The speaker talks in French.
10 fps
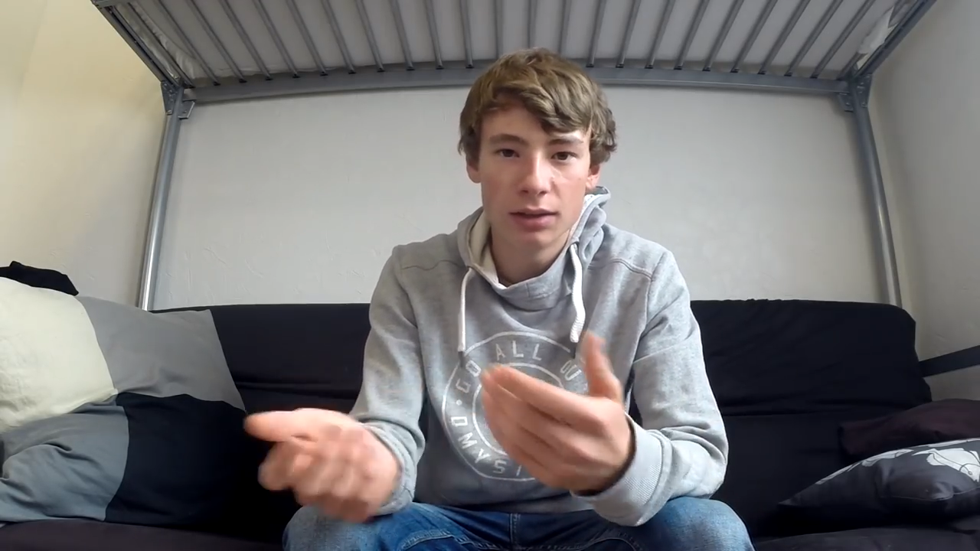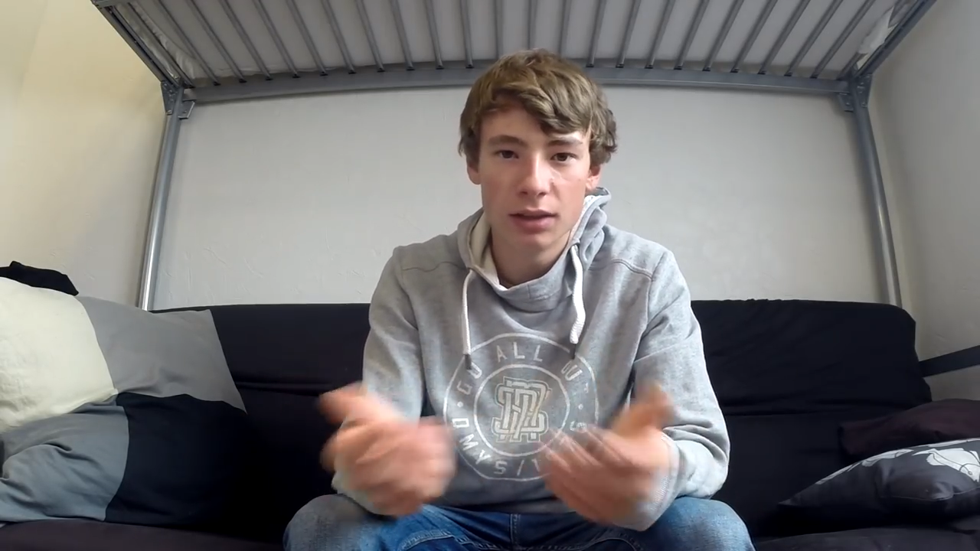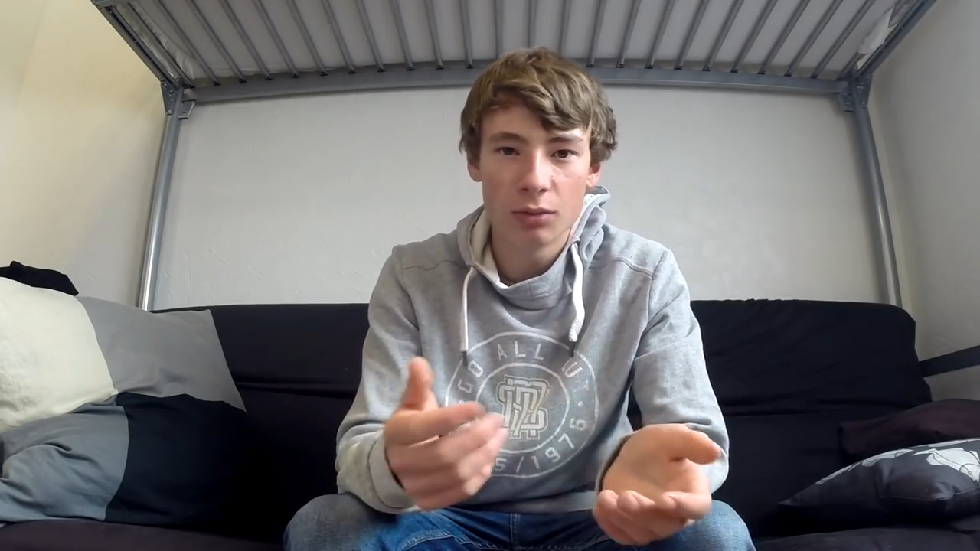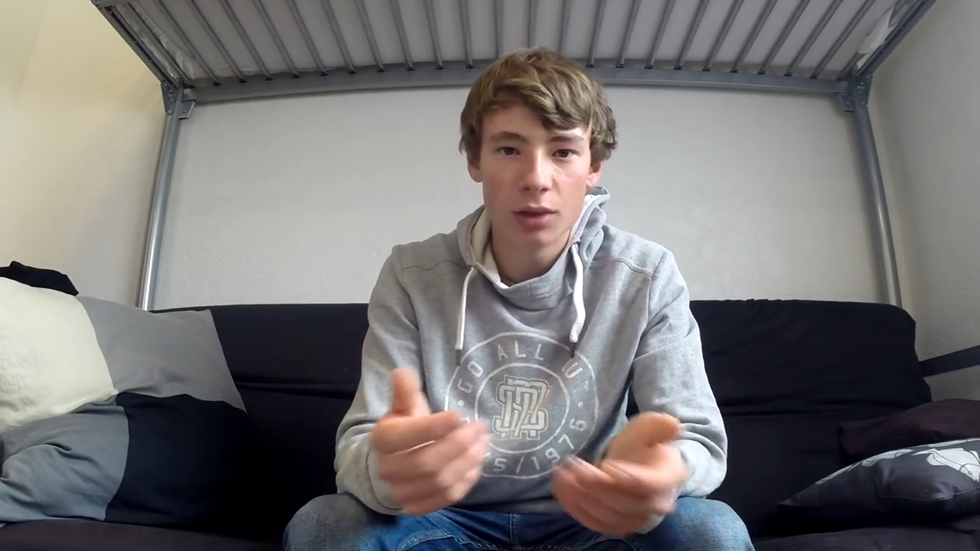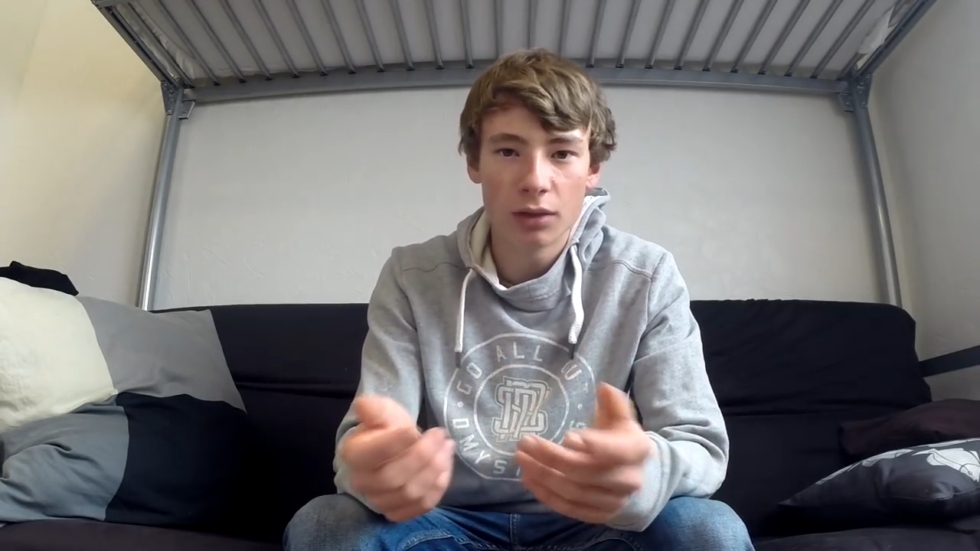
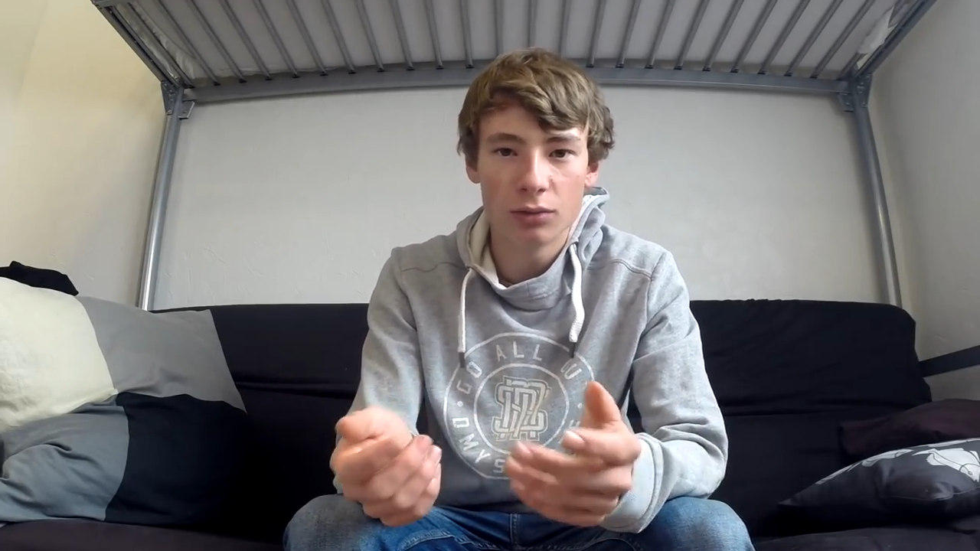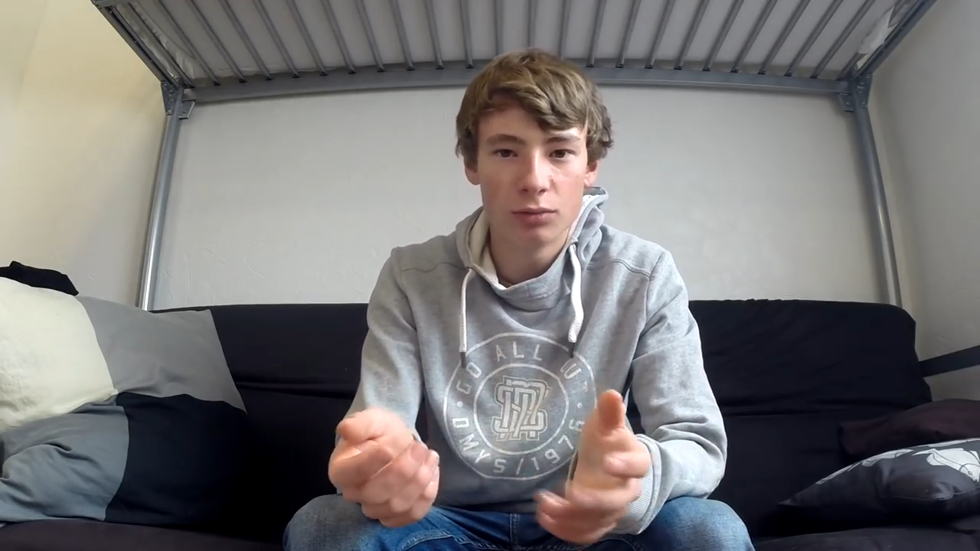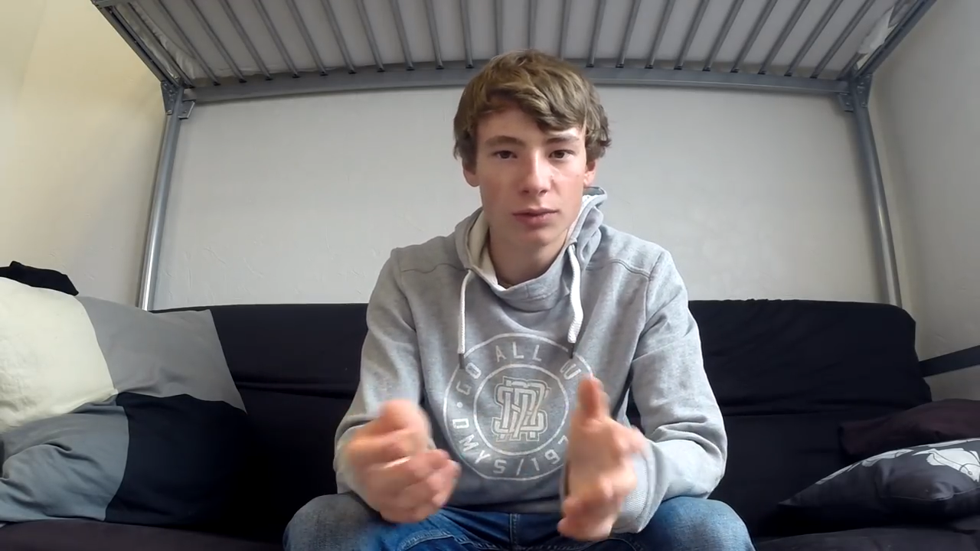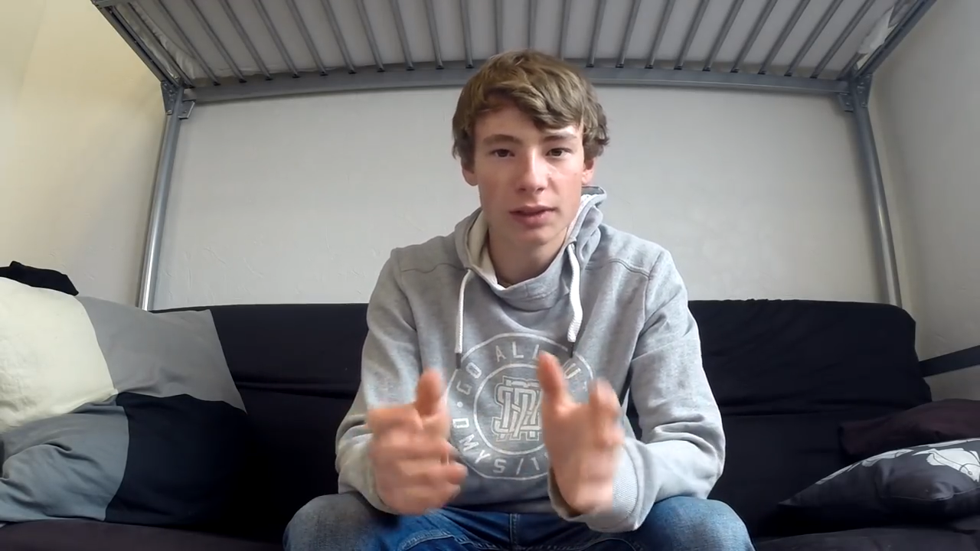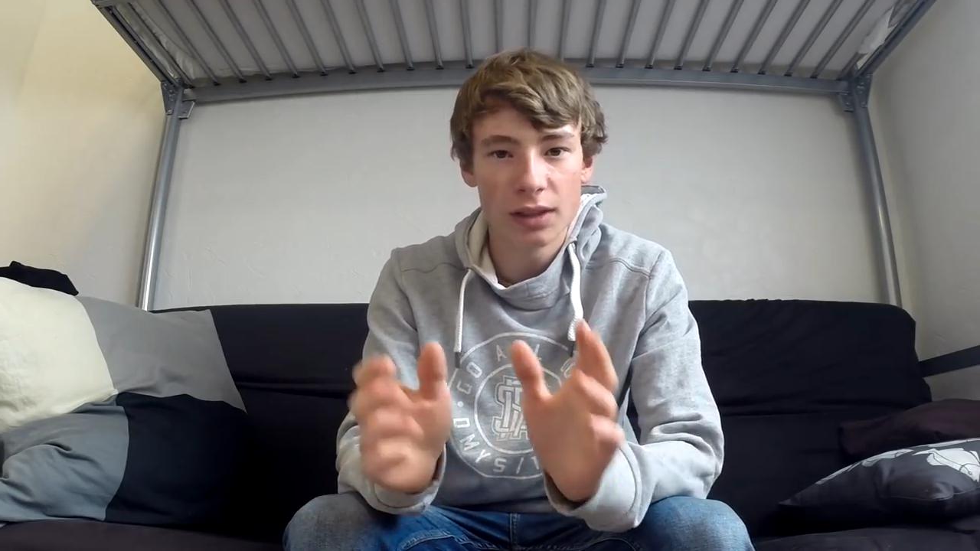dire oui à tout
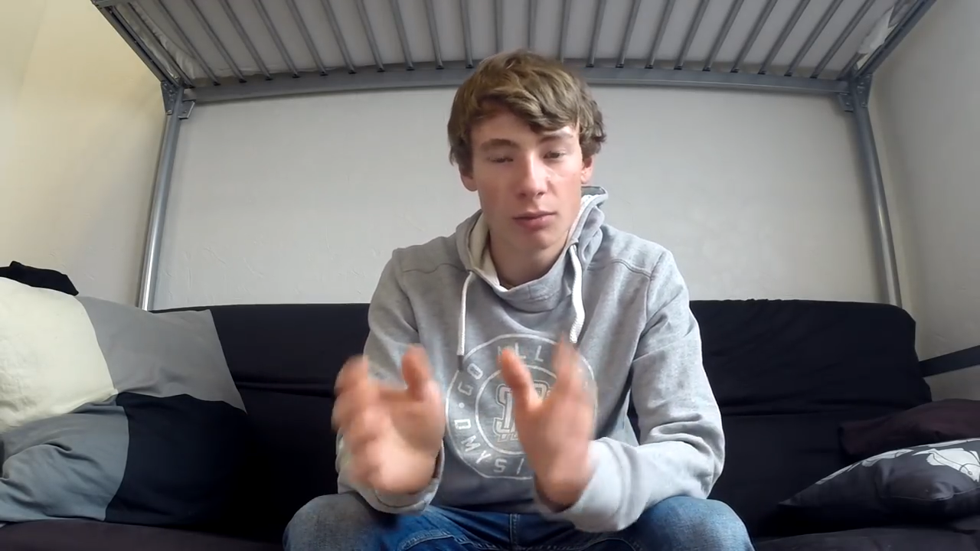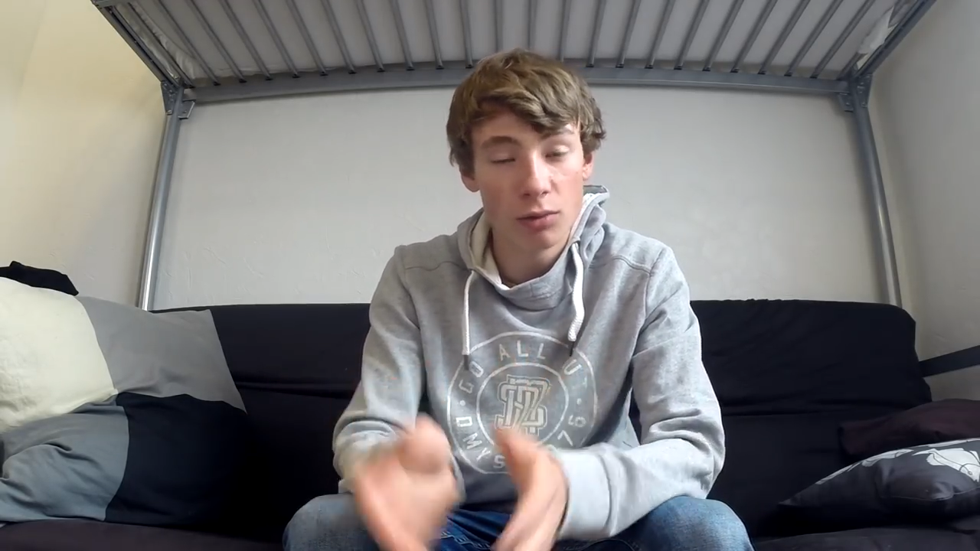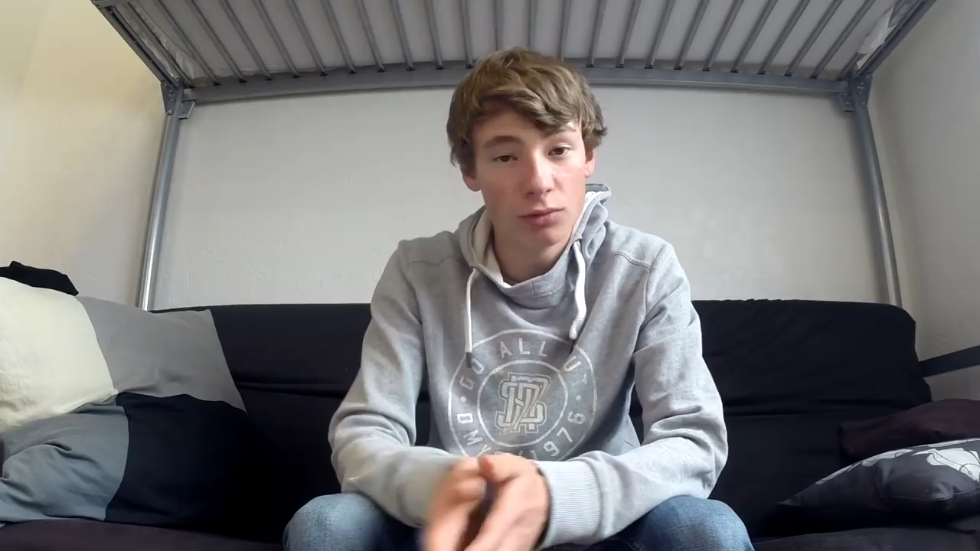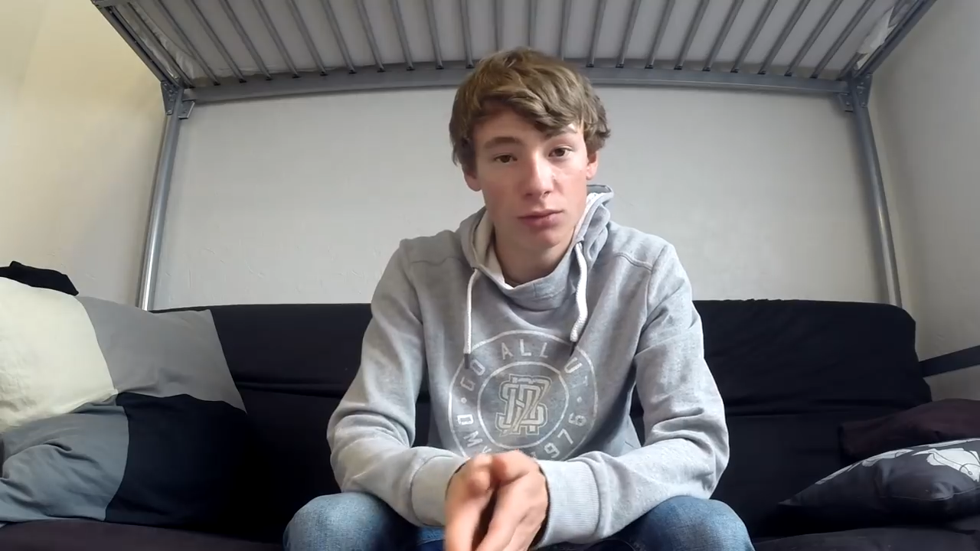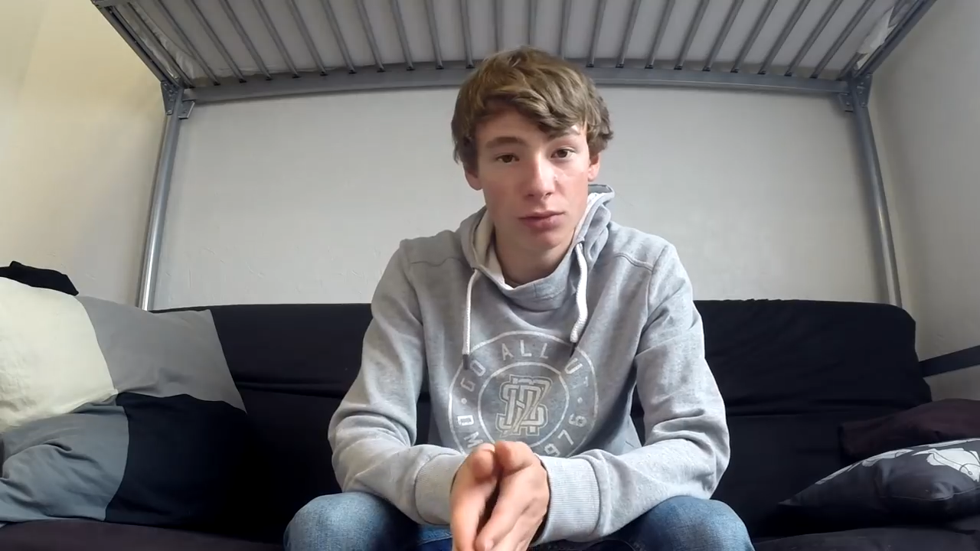le monde s'il y a beaucoup